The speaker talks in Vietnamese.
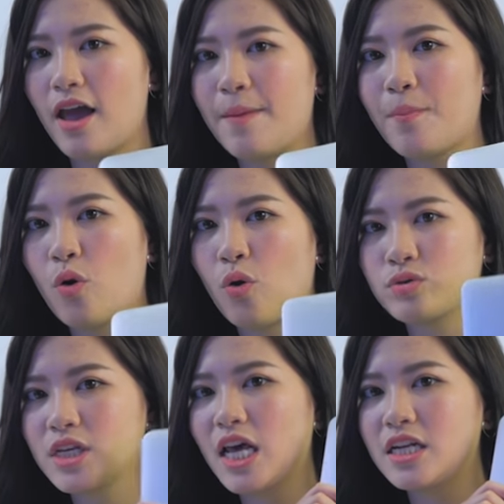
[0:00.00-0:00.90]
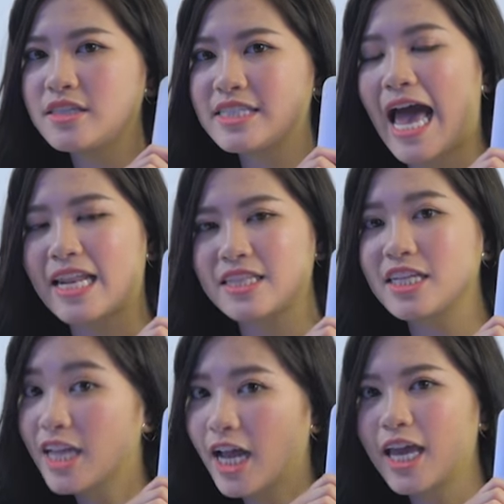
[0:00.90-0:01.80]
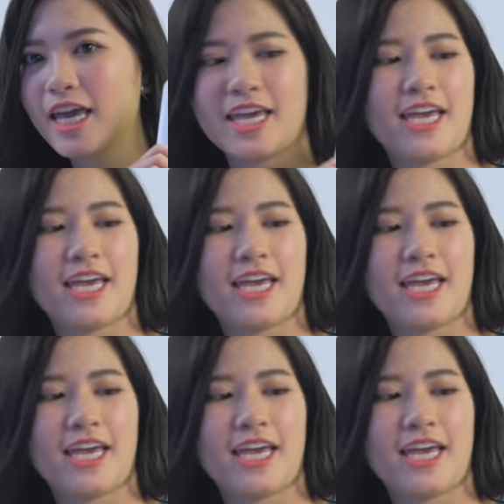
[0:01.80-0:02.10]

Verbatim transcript: Apple, rất là đơn giản, tinh tế.